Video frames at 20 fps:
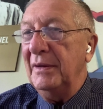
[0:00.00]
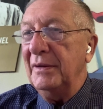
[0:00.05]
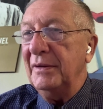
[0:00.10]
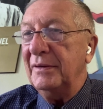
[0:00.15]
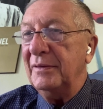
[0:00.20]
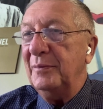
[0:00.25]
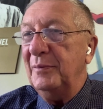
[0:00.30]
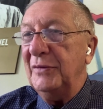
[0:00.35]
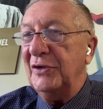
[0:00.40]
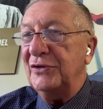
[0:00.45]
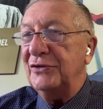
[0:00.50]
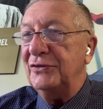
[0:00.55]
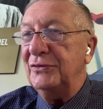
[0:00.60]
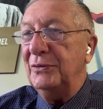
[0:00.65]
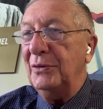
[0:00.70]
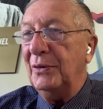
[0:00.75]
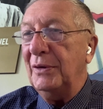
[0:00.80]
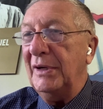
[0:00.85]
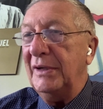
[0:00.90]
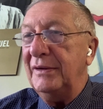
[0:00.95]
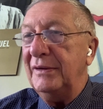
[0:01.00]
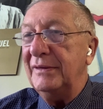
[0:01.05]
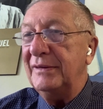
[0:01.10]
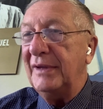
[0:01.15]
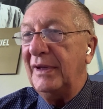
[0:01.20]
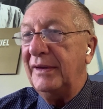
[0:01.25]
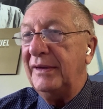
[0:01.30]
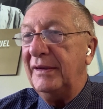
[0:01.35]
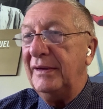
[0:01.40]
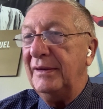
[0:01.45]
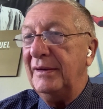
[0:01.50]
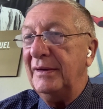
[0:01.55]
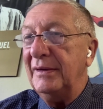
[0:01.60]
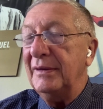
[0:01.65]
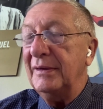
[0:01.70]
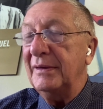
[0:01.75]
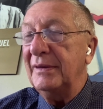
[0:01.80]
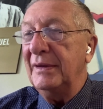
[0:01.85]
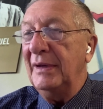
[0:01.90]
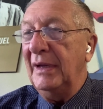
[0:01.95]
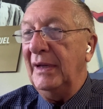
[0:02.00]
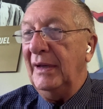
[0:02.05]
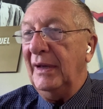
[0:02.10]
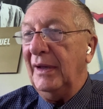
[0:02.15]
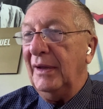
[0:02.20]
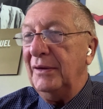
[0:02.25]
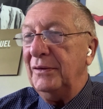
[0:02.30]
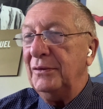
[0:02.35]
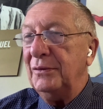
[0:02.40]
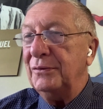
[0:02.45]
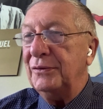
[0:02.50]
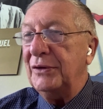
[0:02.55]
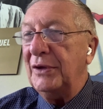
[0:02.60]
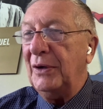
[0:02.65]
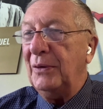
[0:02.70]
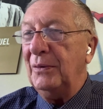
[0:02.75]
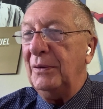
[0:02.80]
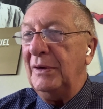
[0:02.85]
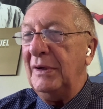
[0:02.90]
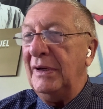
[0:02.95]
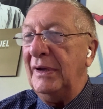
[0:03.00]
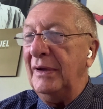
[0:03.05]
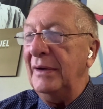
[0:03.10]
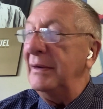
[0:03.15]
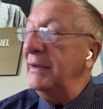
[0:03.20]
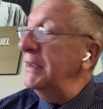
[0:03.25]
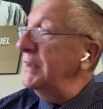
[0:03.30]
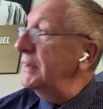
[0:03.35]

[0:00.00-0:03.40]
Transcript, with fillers: Смешно, они такие... Но тролли,